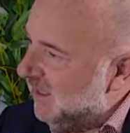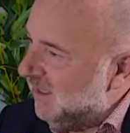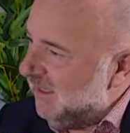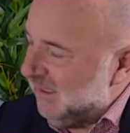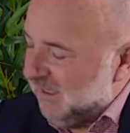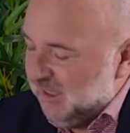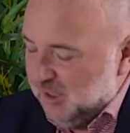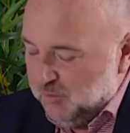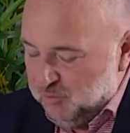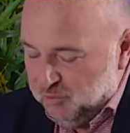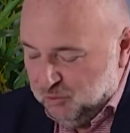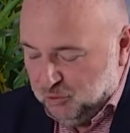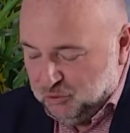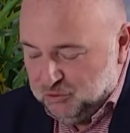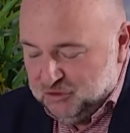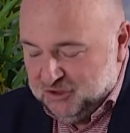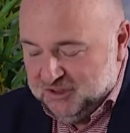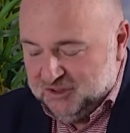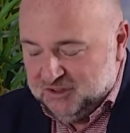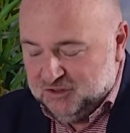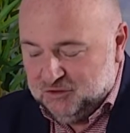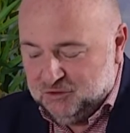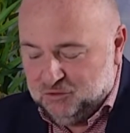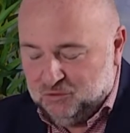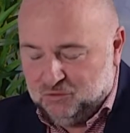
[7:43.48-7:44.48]
Et puis on
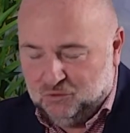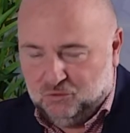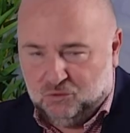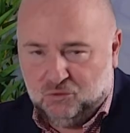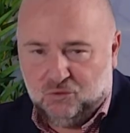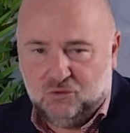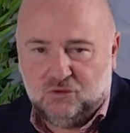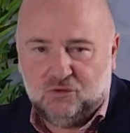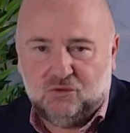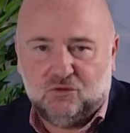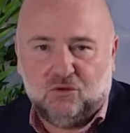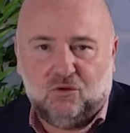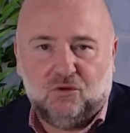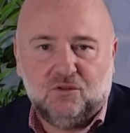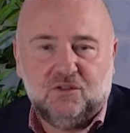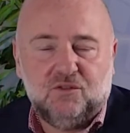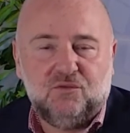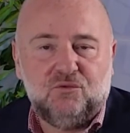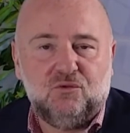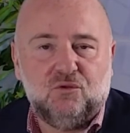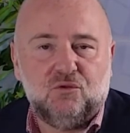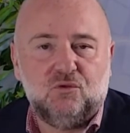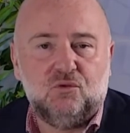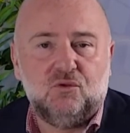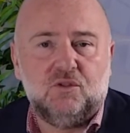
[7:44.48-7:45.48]
dit tous
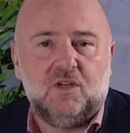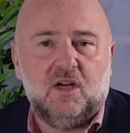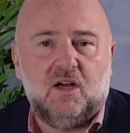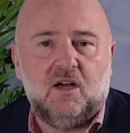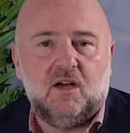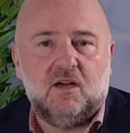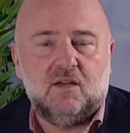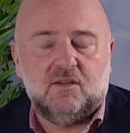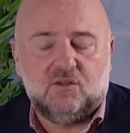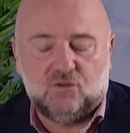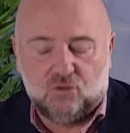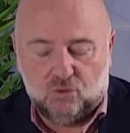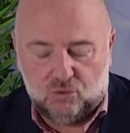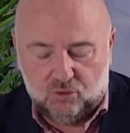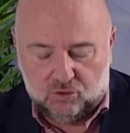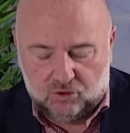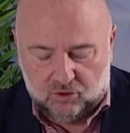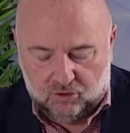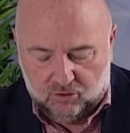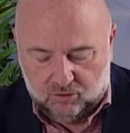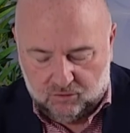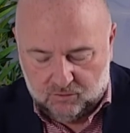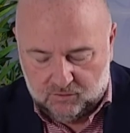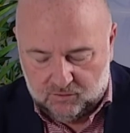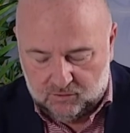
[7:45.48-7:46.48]
rendez-vous en tout cas à
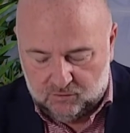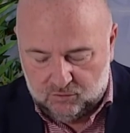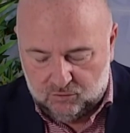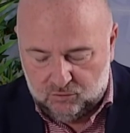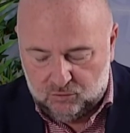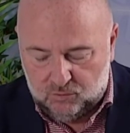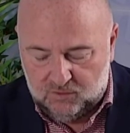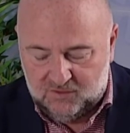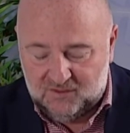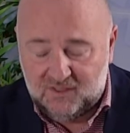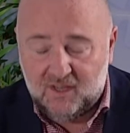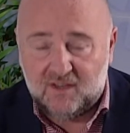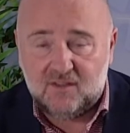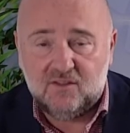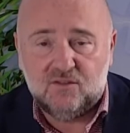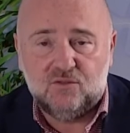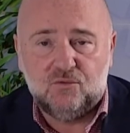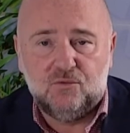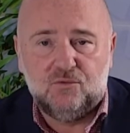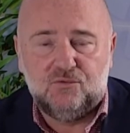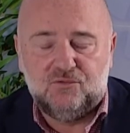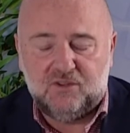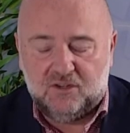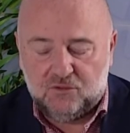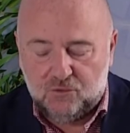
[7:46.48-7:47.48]
Solutrans du
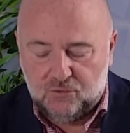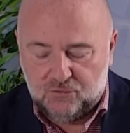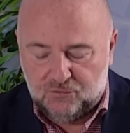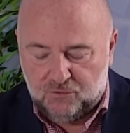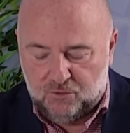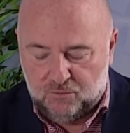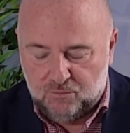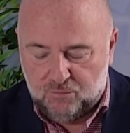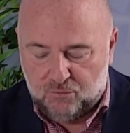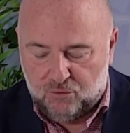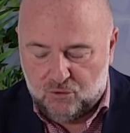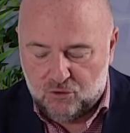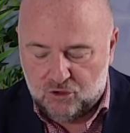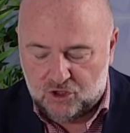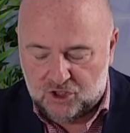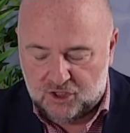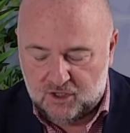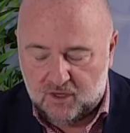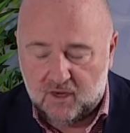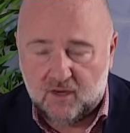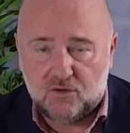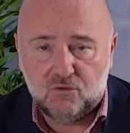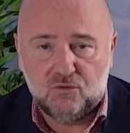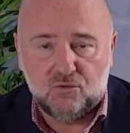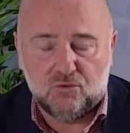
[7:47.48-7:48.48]
16 au 20 novembre
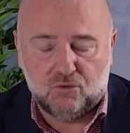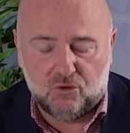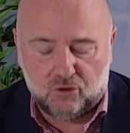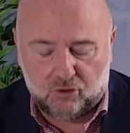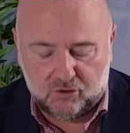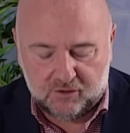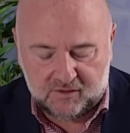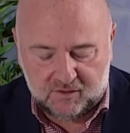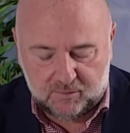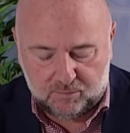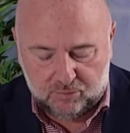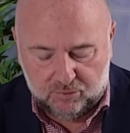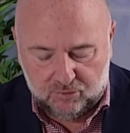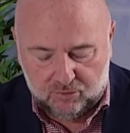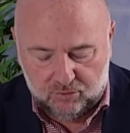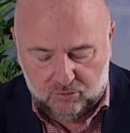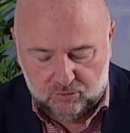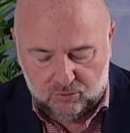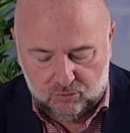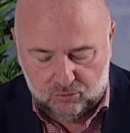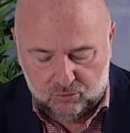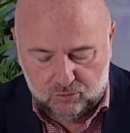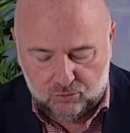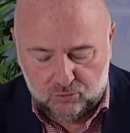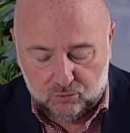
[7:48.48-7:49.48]
prochain à Lyon Hors Expo,
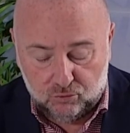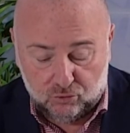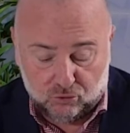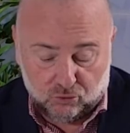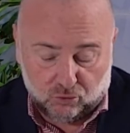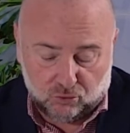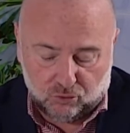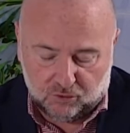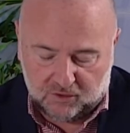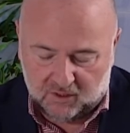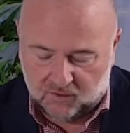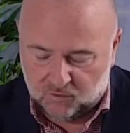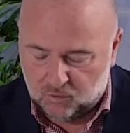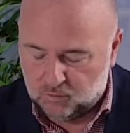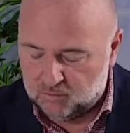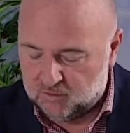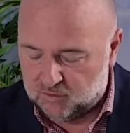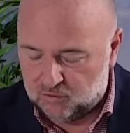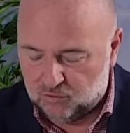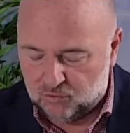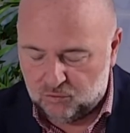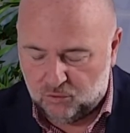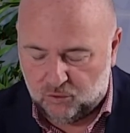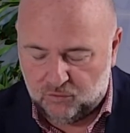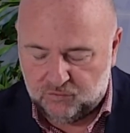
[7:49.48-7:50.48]
où nous aurons l'occasion bien
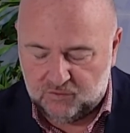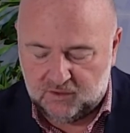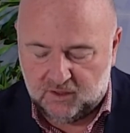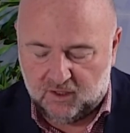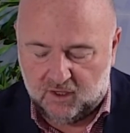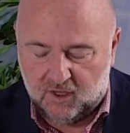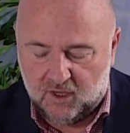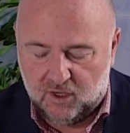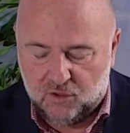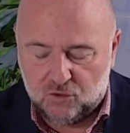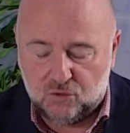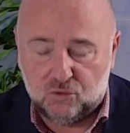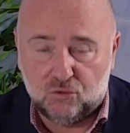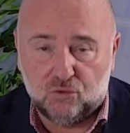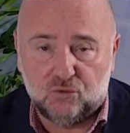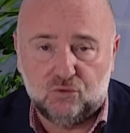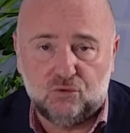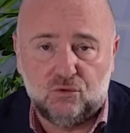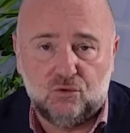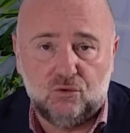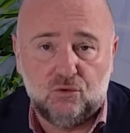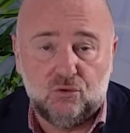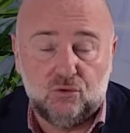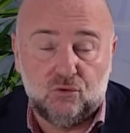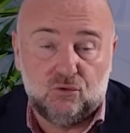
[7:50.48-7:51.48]
sûr de revenir sur
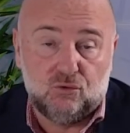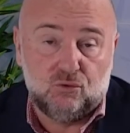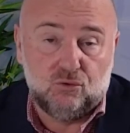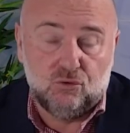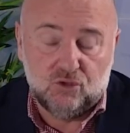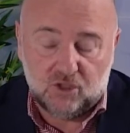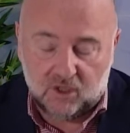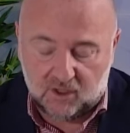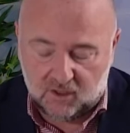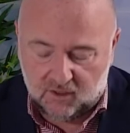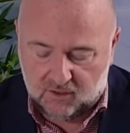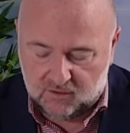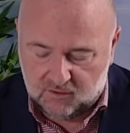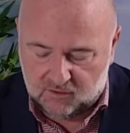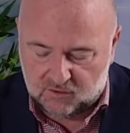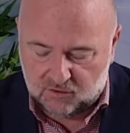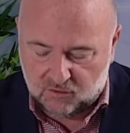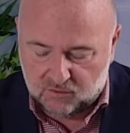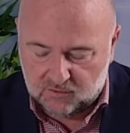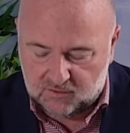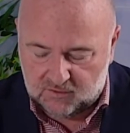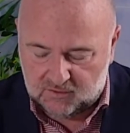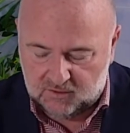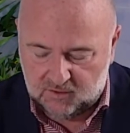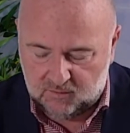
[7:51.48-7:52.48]
ce sujet
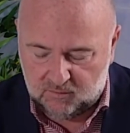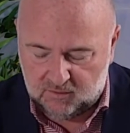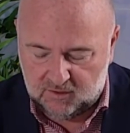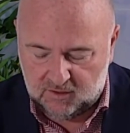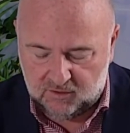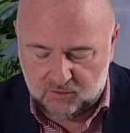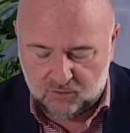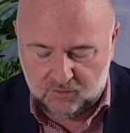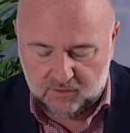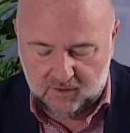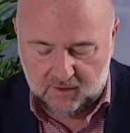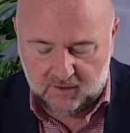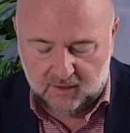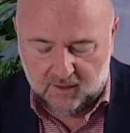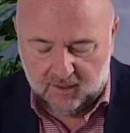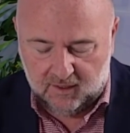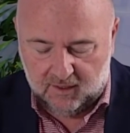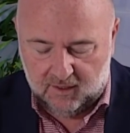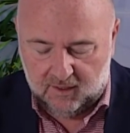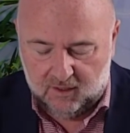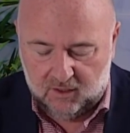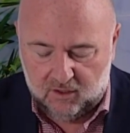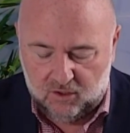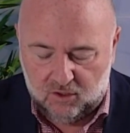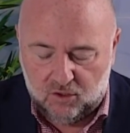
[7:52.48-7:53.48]
sensible des données
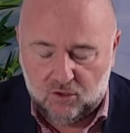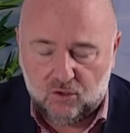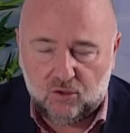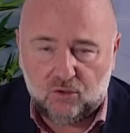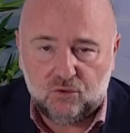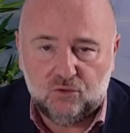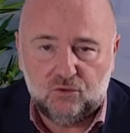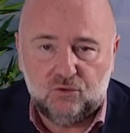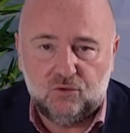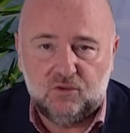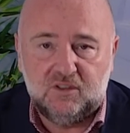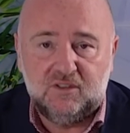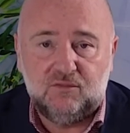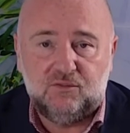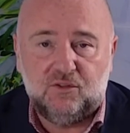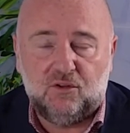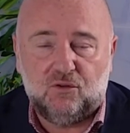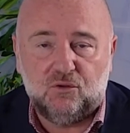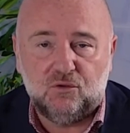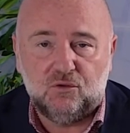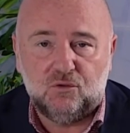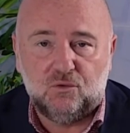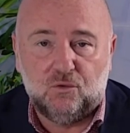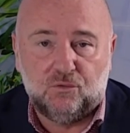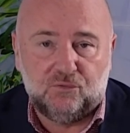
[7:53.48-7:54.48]
lors de
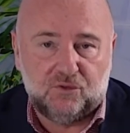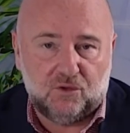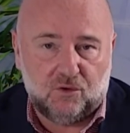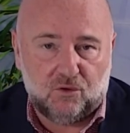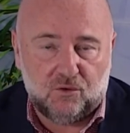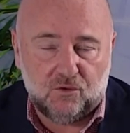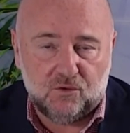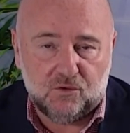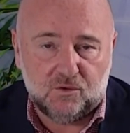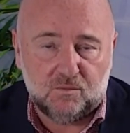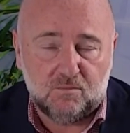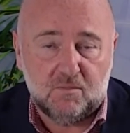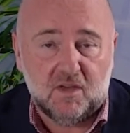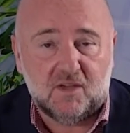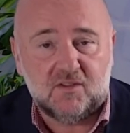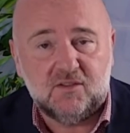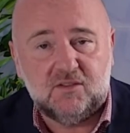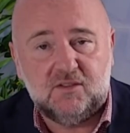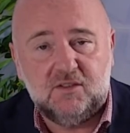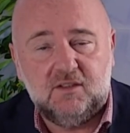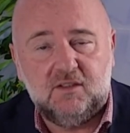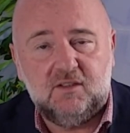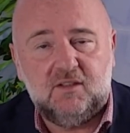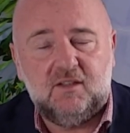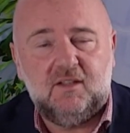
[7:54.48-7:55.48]
différentes conférences.
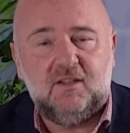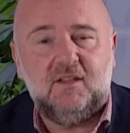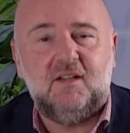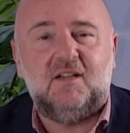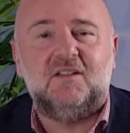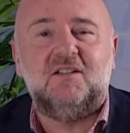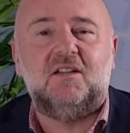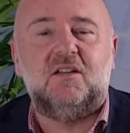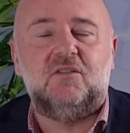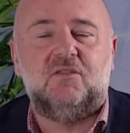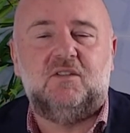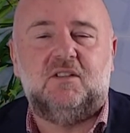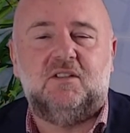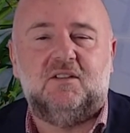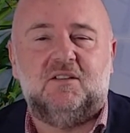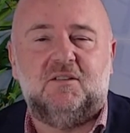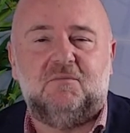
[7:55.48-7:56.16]
Merci et à très vite.